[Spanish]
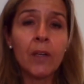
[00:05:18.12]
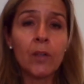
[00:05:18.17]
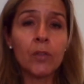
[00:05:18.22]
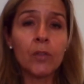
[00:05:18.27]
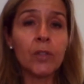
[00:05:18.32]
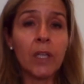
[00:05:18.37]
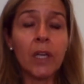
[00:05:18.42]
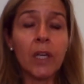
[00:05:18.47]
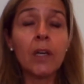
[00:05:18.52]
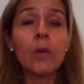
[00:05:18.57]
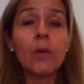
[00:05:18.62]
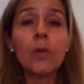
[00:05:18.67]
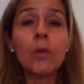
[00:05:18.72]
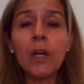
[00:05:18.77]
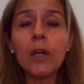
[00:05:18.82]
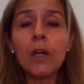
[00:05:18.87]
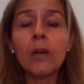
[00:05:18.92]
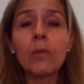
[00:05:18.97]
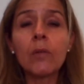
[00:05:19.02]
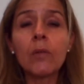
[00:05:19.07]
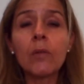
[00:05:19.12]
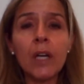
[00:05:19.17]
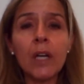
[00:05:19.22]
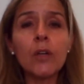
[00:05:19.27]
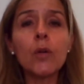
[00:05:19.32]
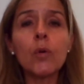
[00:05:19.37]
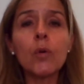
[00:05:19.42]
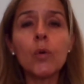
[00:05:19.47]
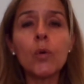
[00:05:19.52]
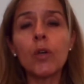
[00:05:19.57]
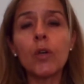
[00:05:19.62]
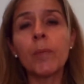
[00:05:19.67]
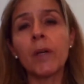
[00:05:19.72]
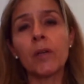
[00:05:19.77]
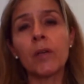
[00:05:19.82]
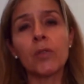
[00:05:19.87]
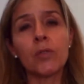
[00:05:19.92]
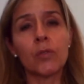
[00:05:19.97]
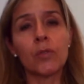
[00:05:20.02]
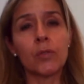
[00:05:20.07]
No sé, es un gran orgullo
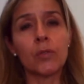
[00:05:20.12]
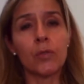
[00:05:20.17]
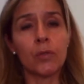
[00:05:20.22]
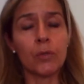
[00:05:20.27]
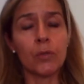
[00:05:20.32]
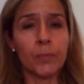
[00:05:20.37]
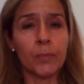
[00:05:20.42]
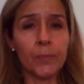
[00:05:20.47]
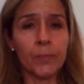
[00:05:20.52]
para nosotros.